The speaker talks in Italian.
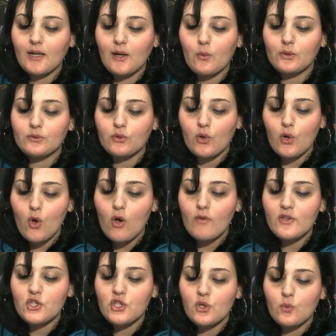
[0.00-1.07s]

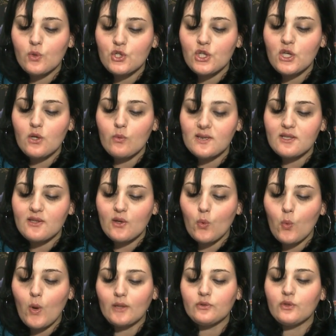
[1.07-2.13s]
349
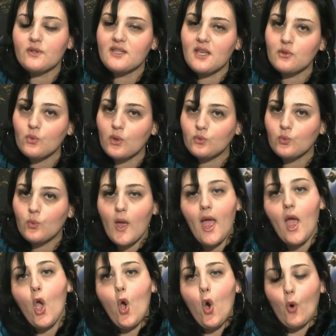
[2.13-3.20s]
5504 622